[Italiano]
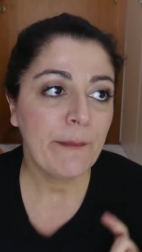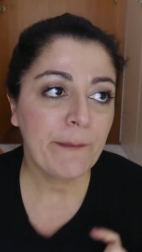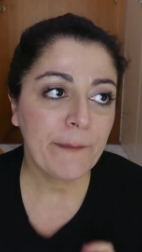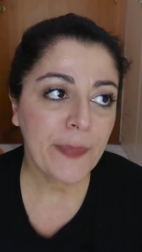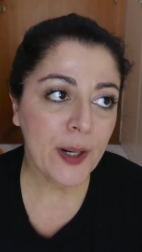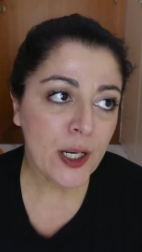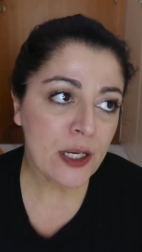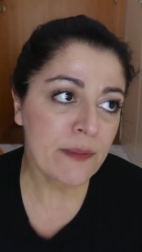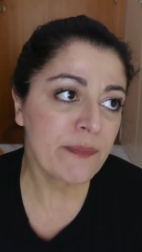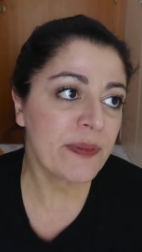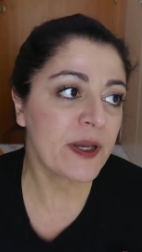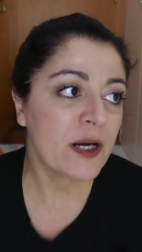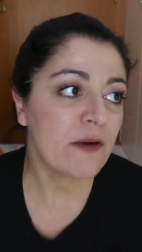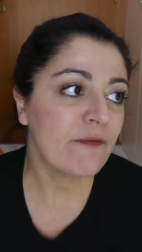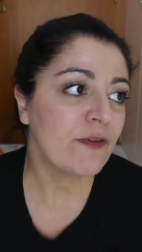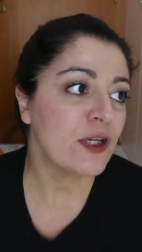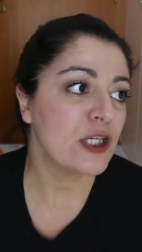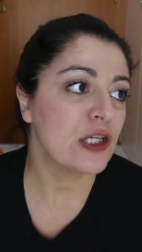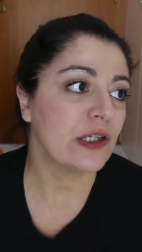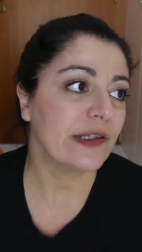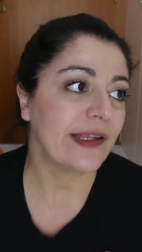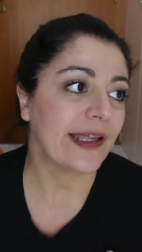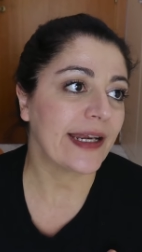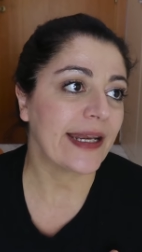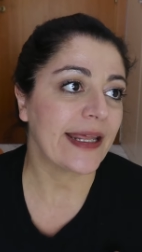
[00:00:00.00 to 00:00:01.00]
Poi però
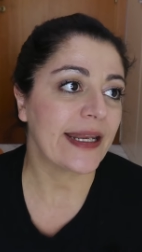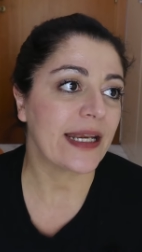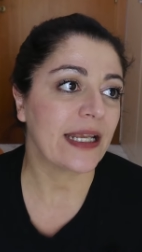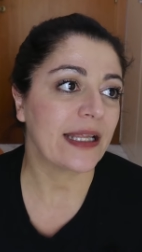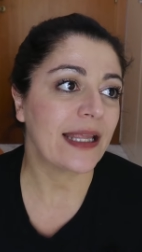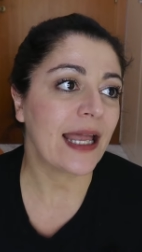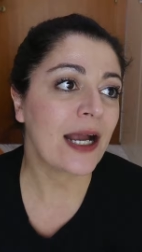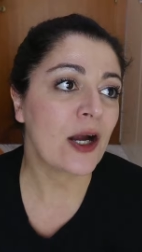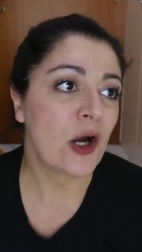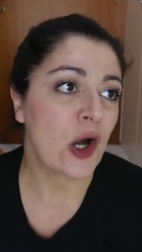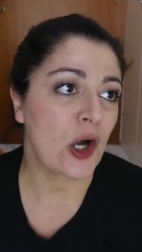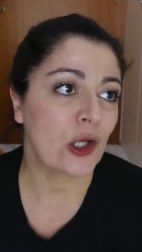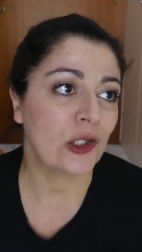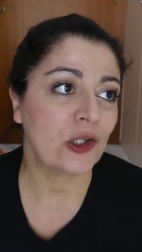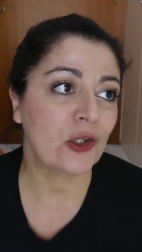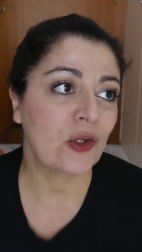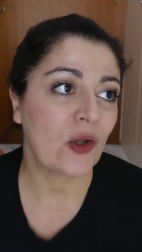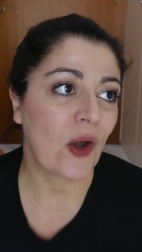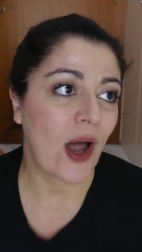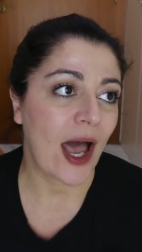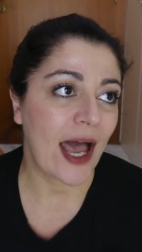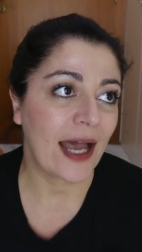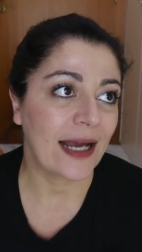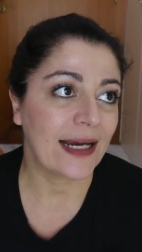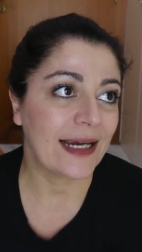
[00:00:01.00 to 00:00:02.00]
voglio tenere da
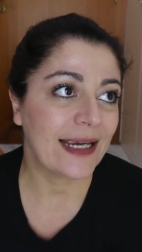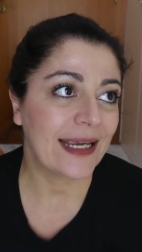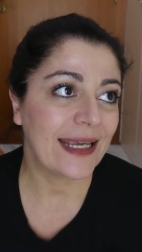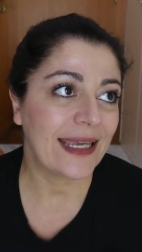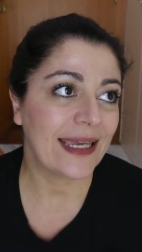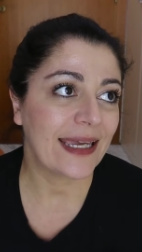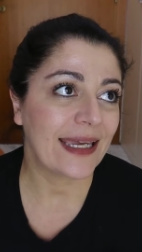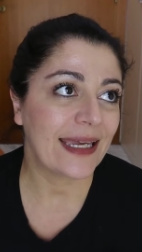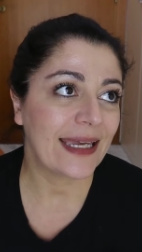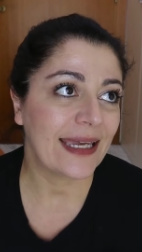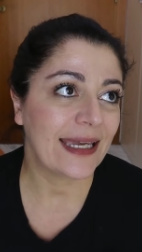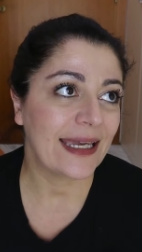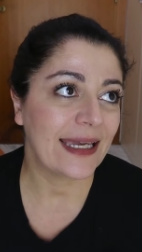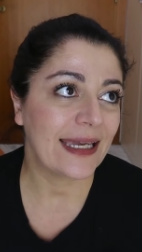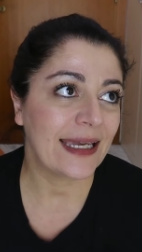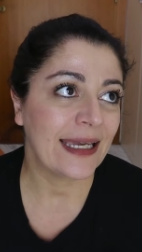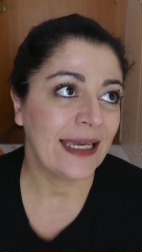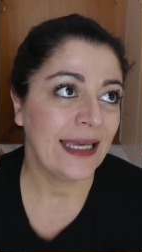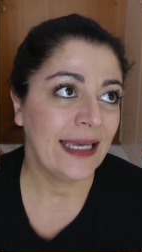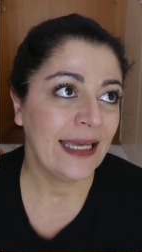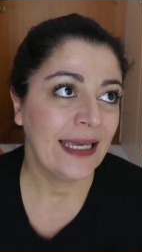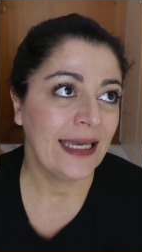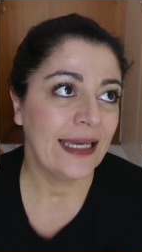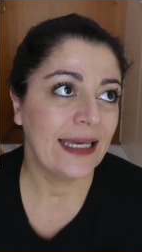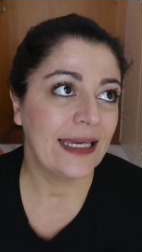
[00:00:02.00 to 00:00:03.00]
conto
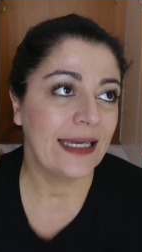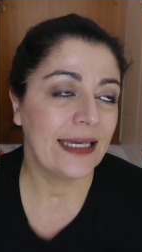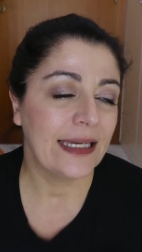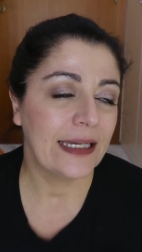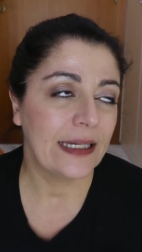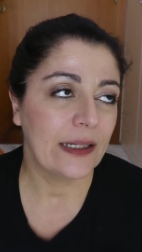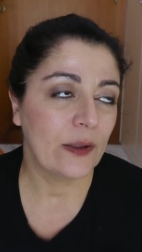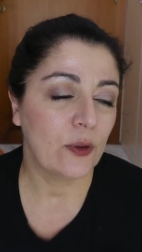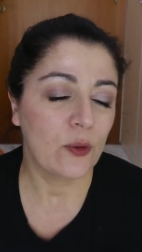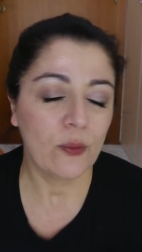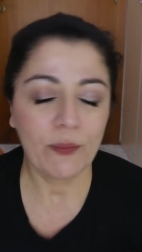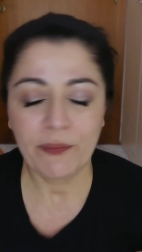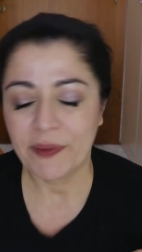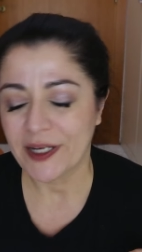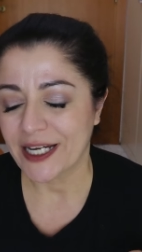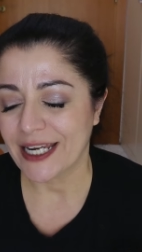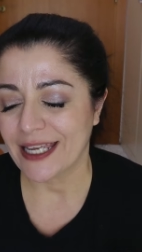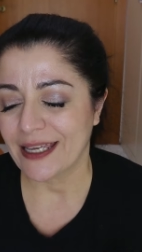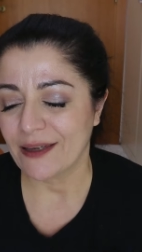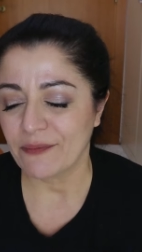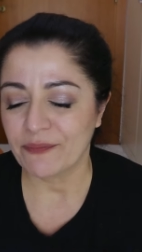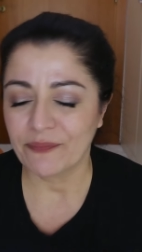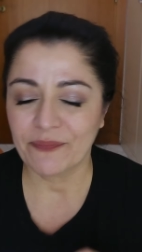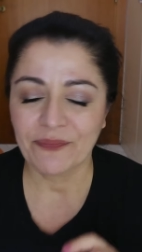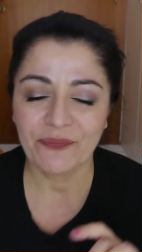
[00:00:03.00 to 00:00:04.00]
anche eh,
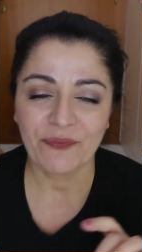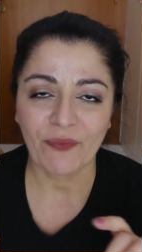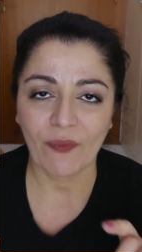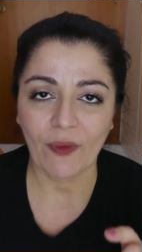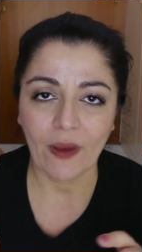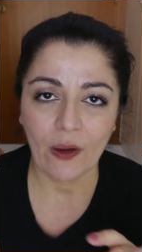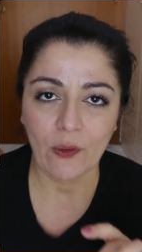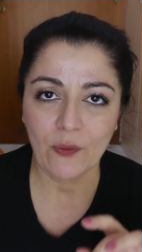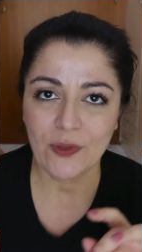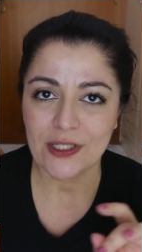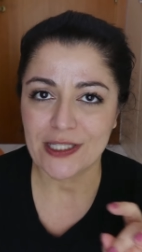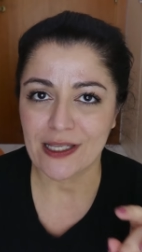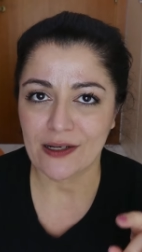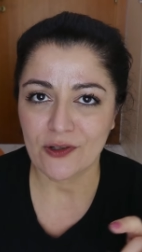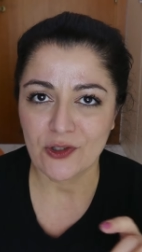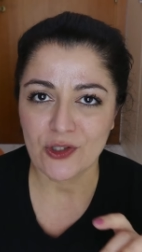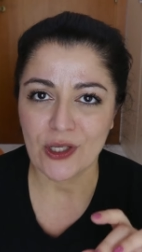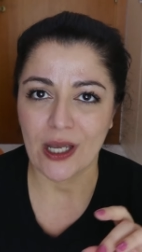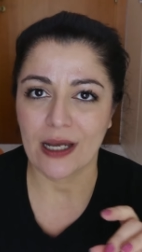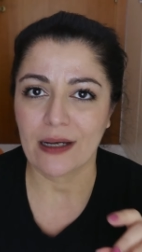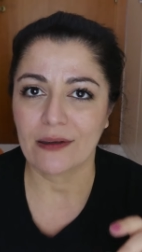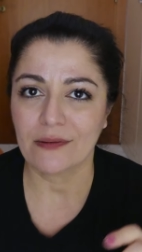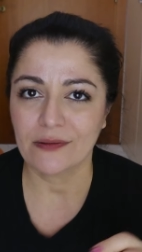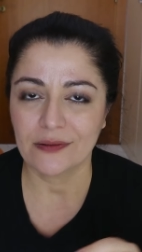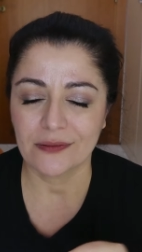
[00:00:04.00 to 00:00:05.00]
perché questa
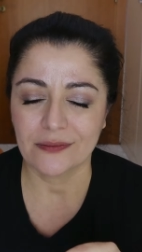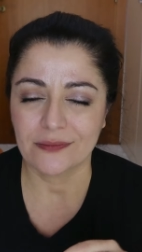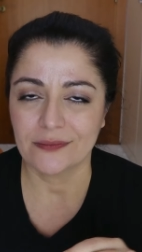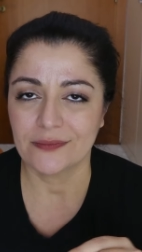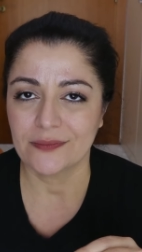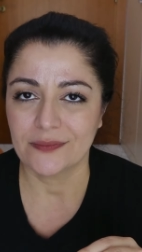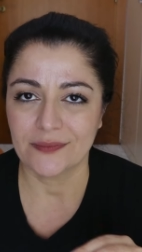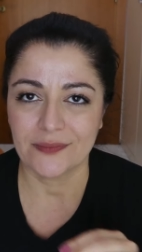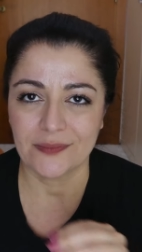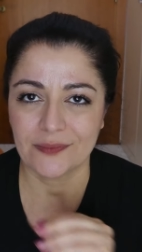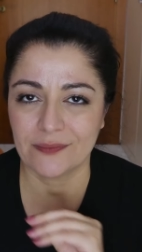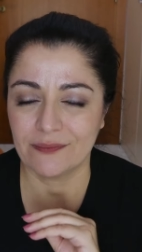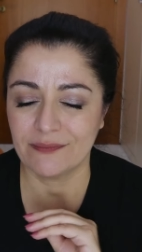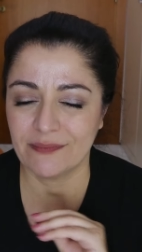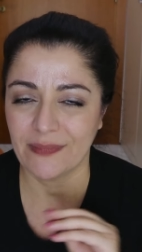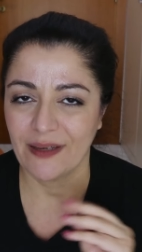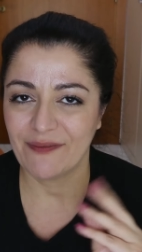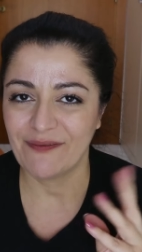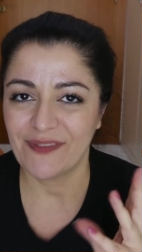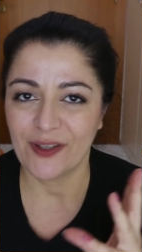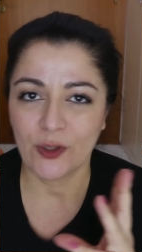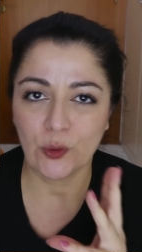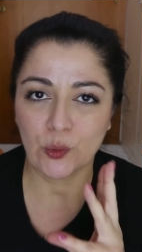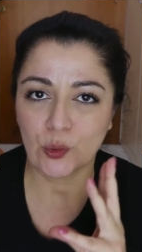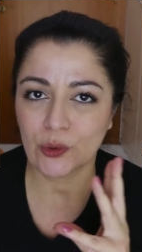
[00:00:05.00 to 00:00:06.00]
cosa mm, mi
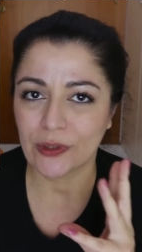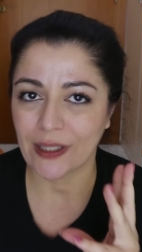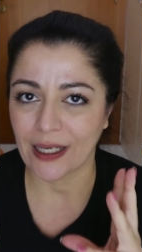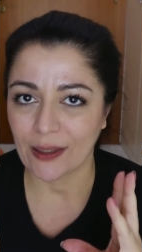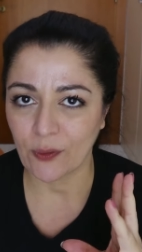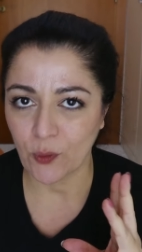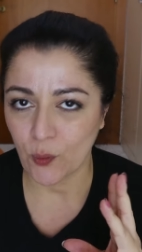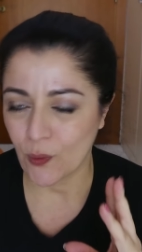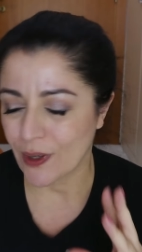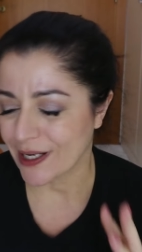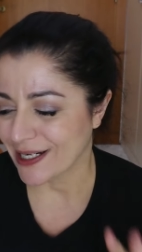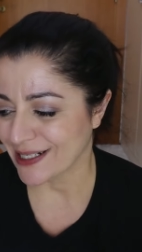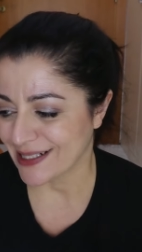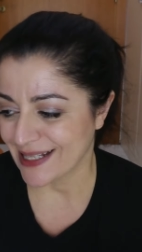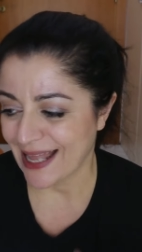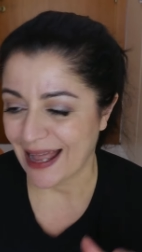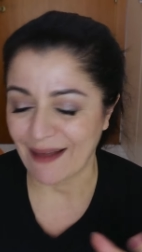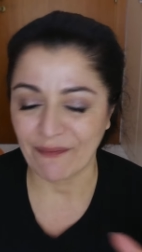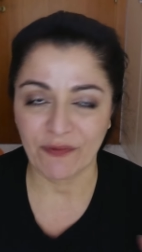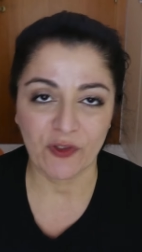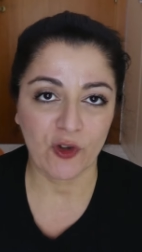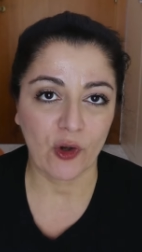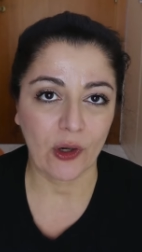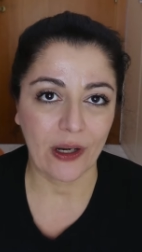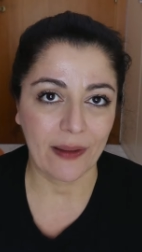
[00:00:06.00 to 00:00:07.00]
è venuta
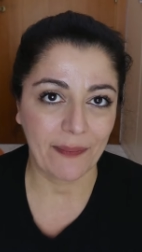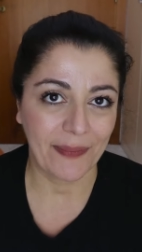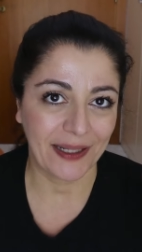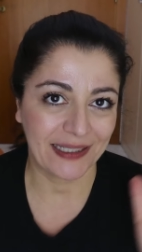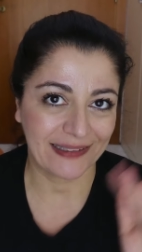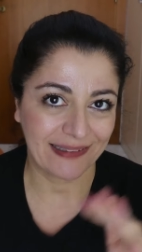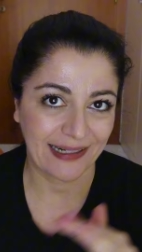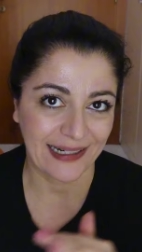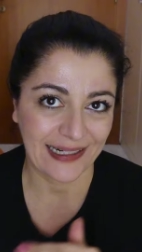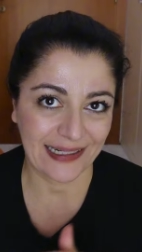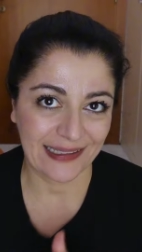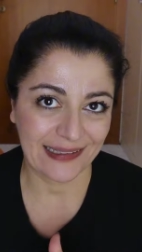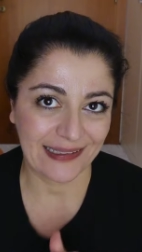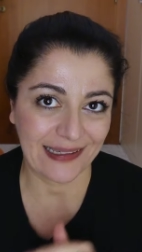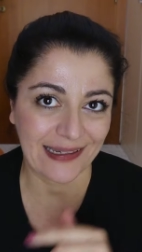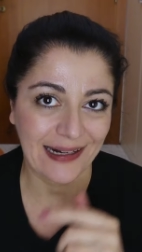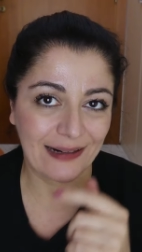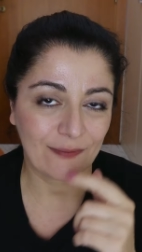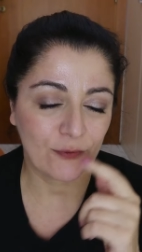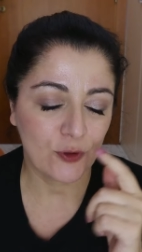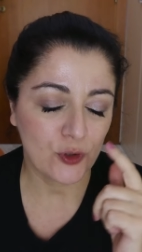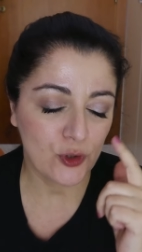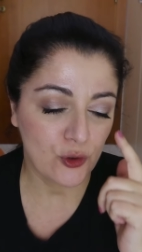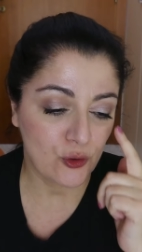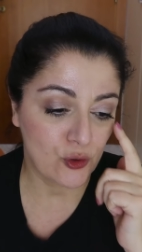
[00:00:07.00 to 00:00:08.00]
guardandole mentre le
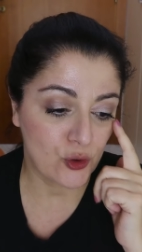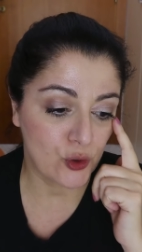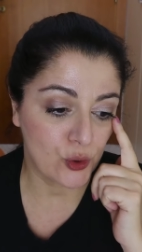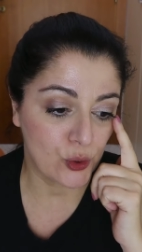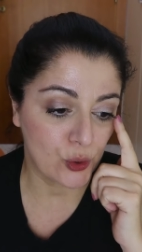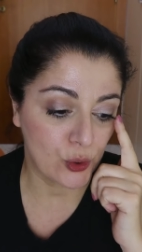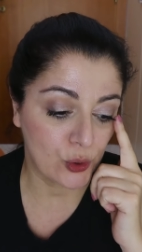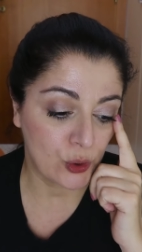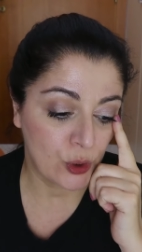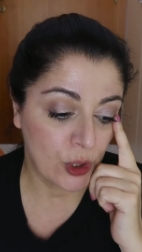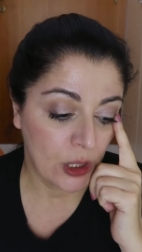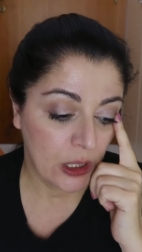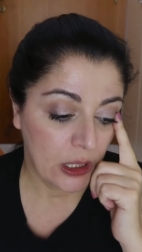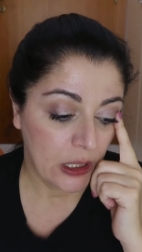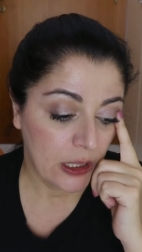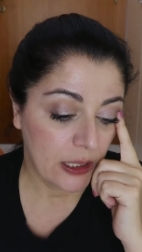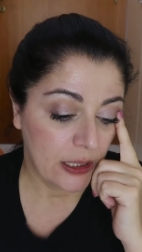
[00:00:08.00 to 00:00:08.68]
tiravo giù,